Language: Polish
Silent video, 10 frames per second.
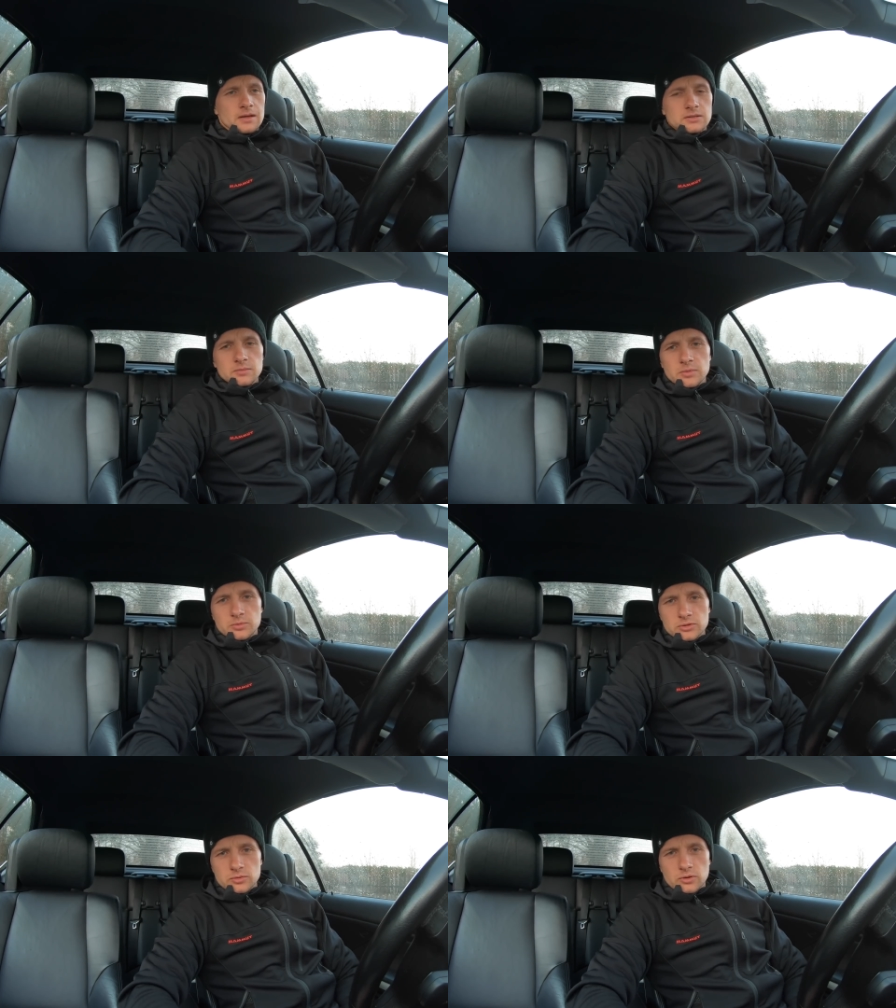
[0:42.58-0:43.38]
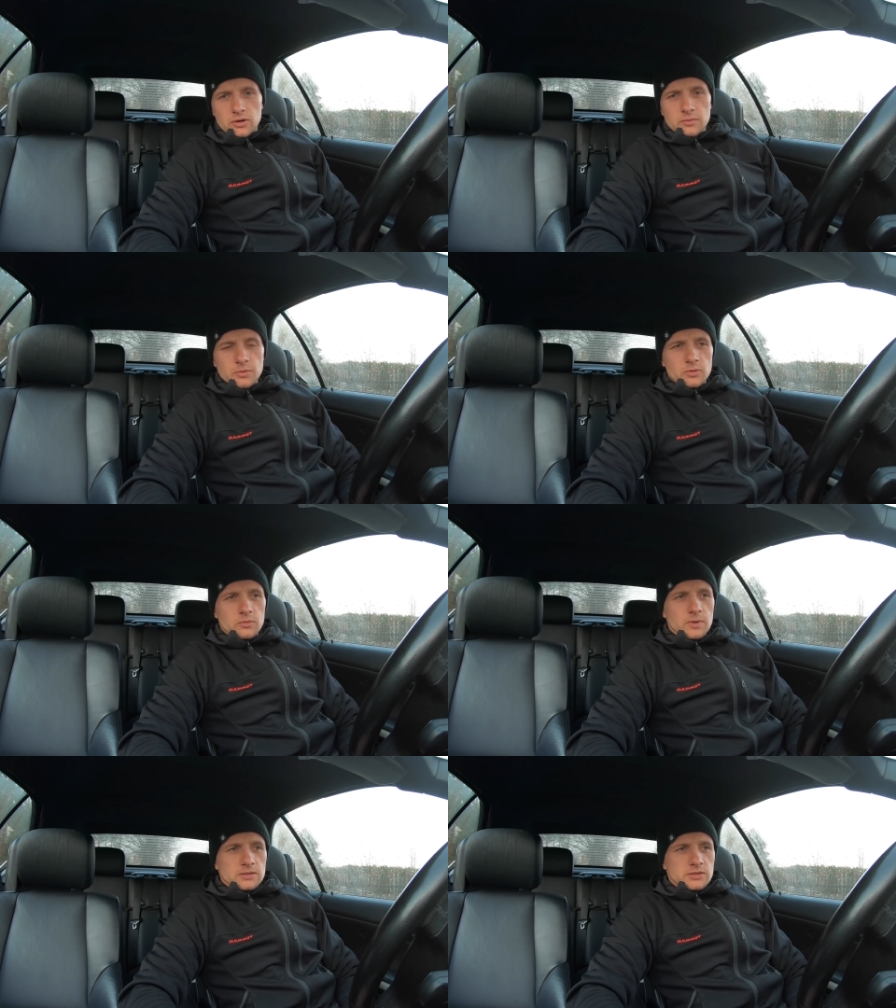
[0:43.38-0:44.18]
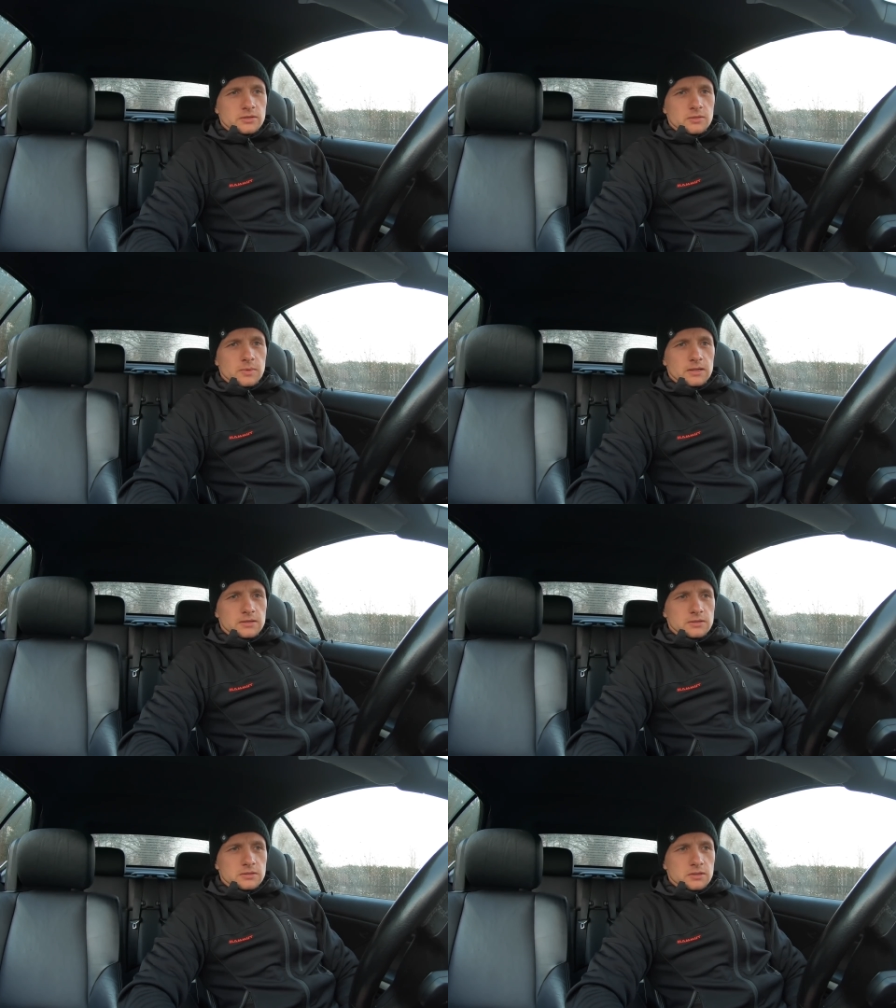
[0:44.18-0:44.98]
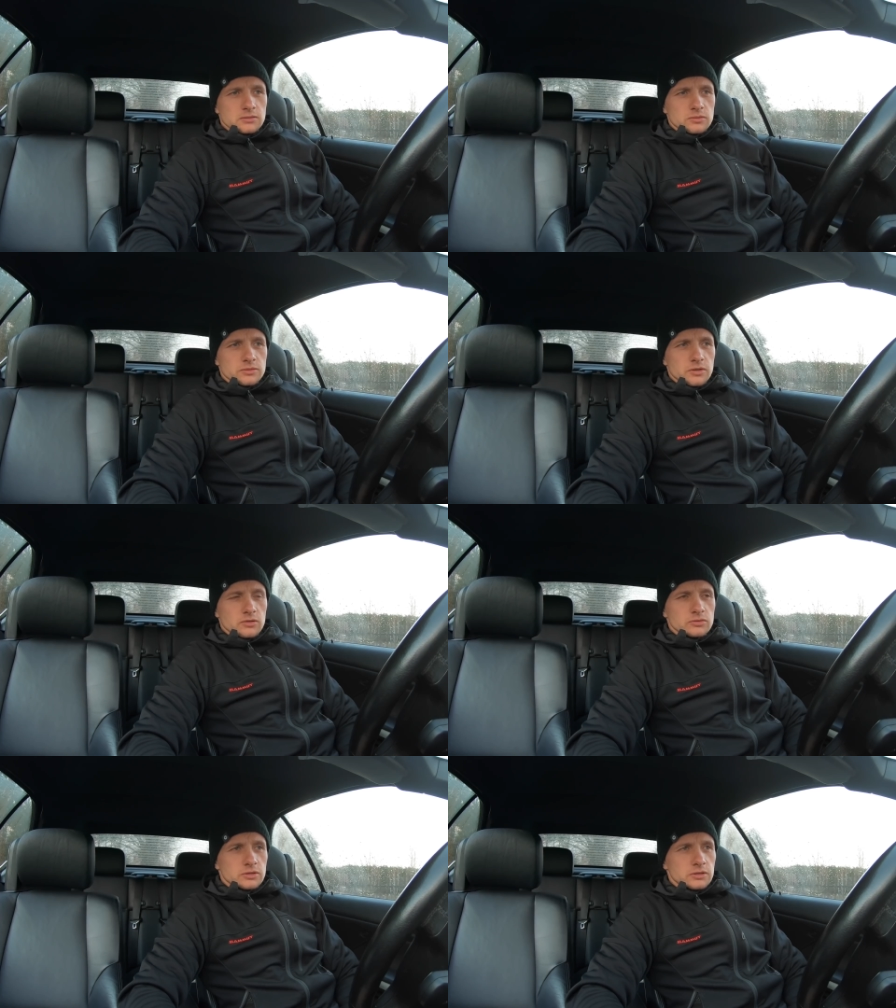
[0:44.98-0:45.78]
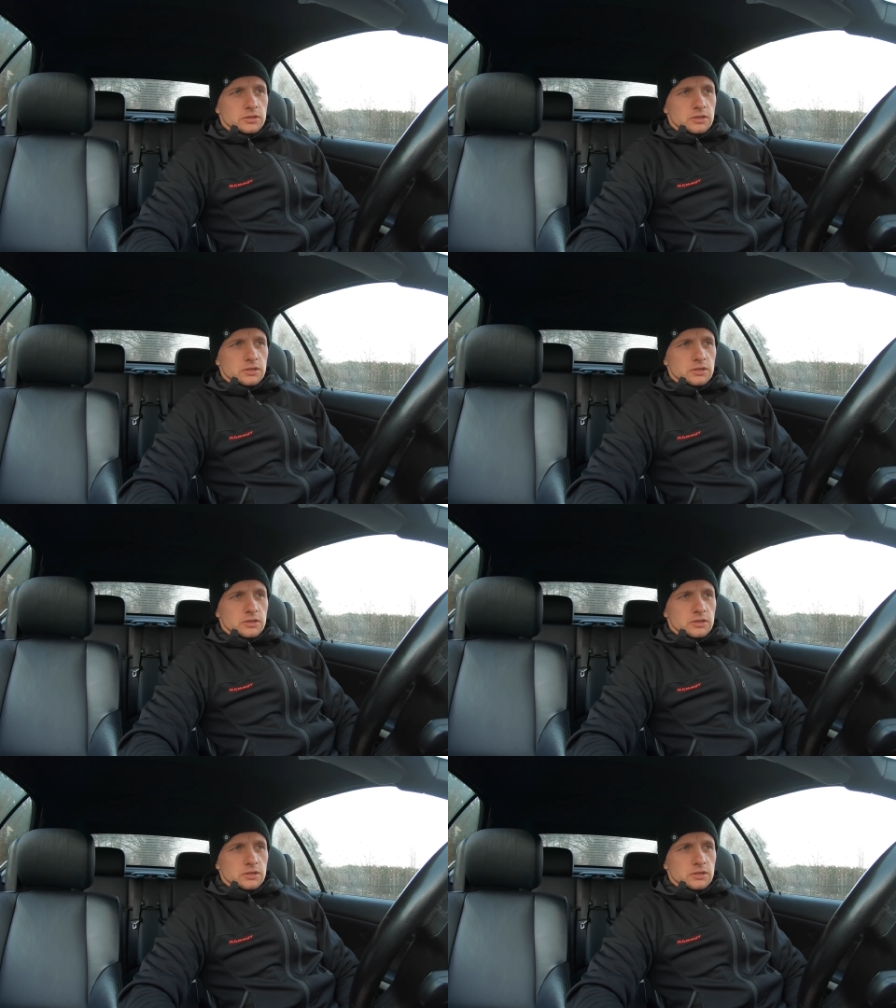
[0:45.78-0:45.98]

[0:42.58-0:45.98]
żeby przyszły rok był bardziej normalny niż ten, który się kończy,